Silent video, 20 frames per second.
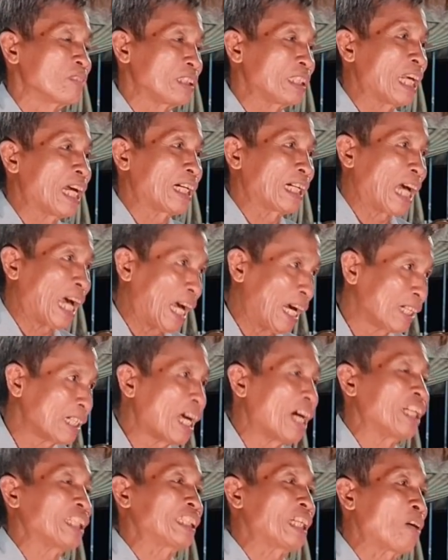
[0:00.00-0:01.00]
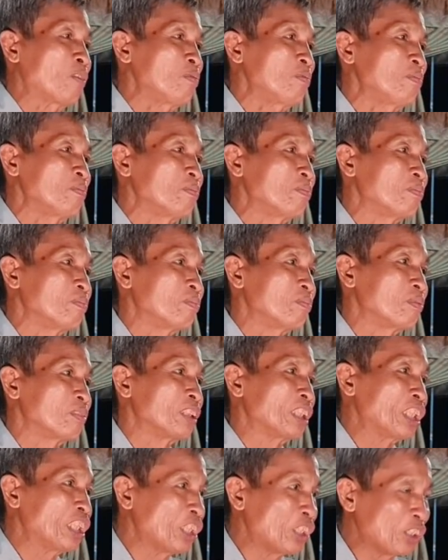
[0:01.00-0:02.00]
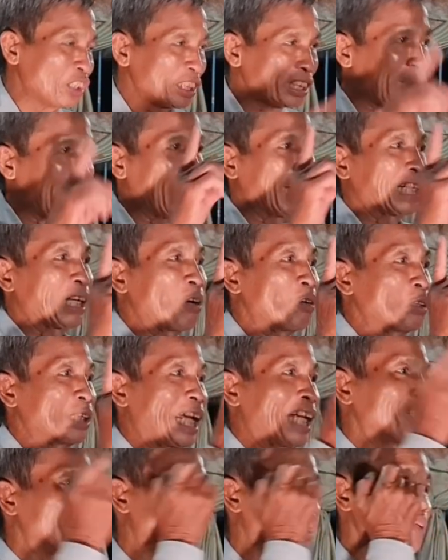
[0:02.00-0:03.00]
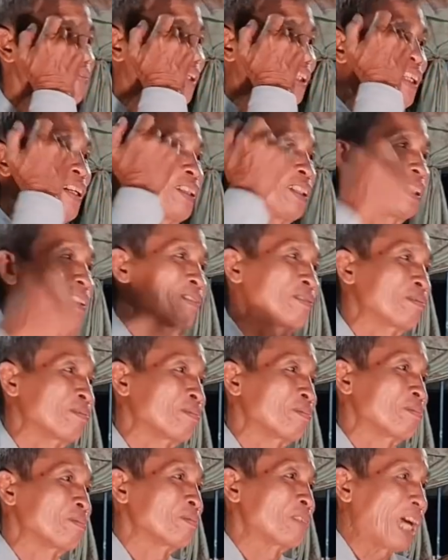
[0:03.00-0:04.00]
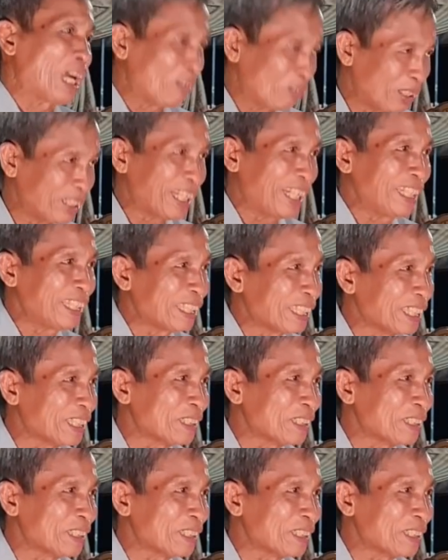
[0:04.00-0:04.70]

và cả đời sống chỉ hướng về câu giải thoát mà thôi hai à, quý vị